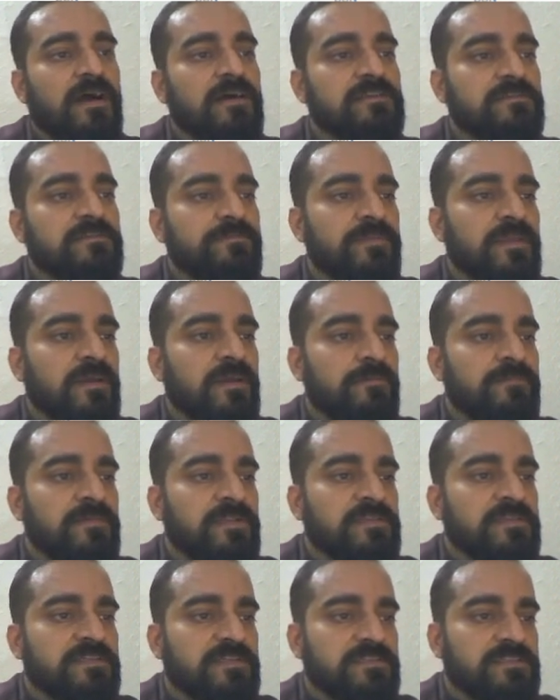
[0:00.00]
आज भी हम
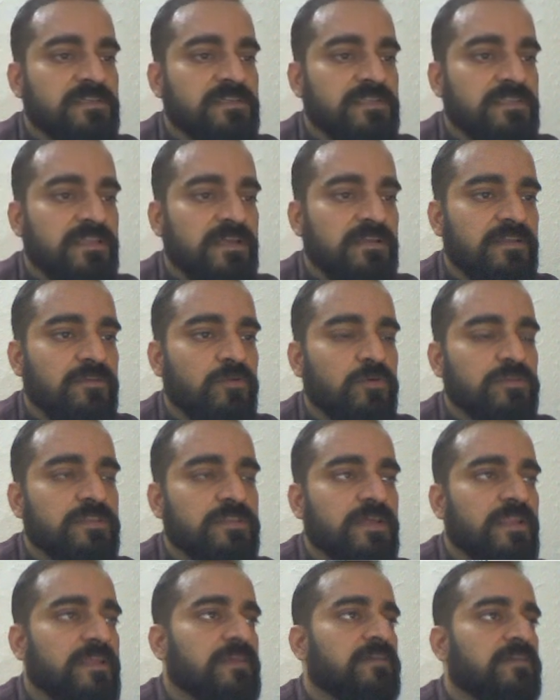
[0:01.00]
डिस्कस करते हैं नौ
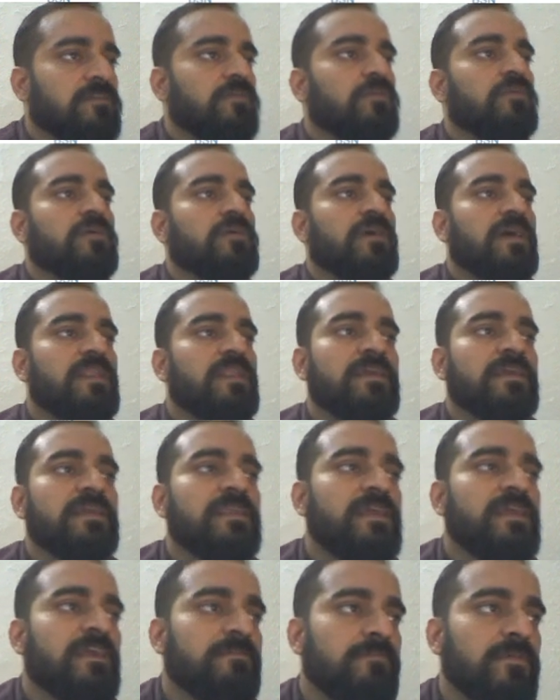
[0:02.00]
तारीख को कल
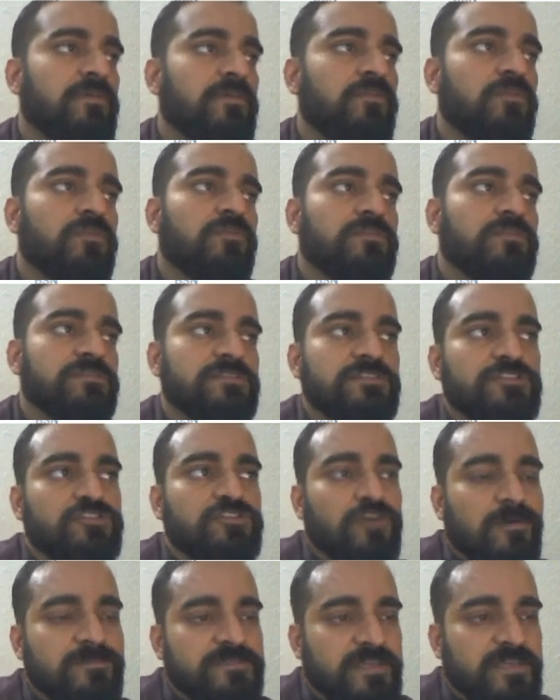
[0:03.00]
की डेट में कौन कौन सी
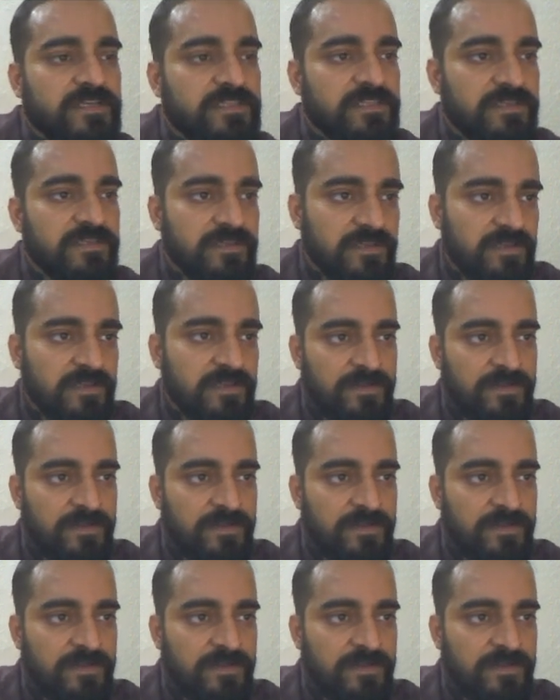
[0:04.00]
जॉब्स आई थी